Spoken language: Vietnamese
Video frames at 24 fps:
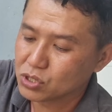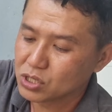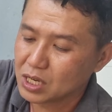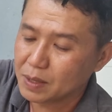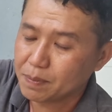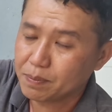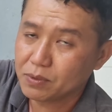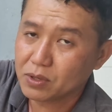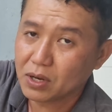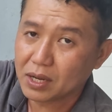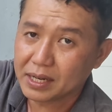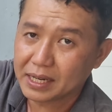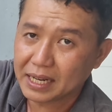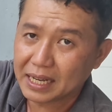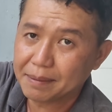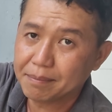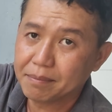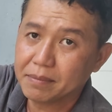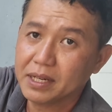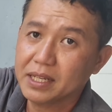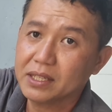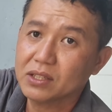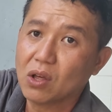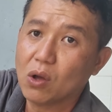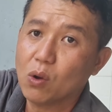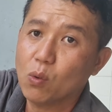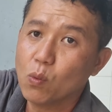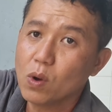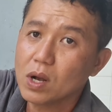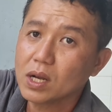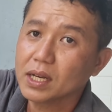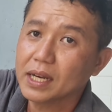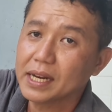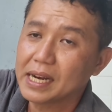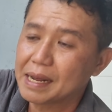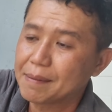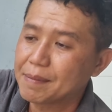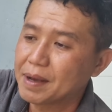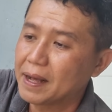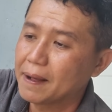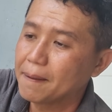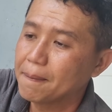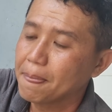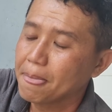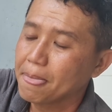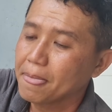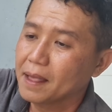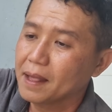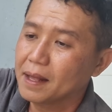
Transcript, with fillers: ship cho anh em đi toàn quốc anh em ha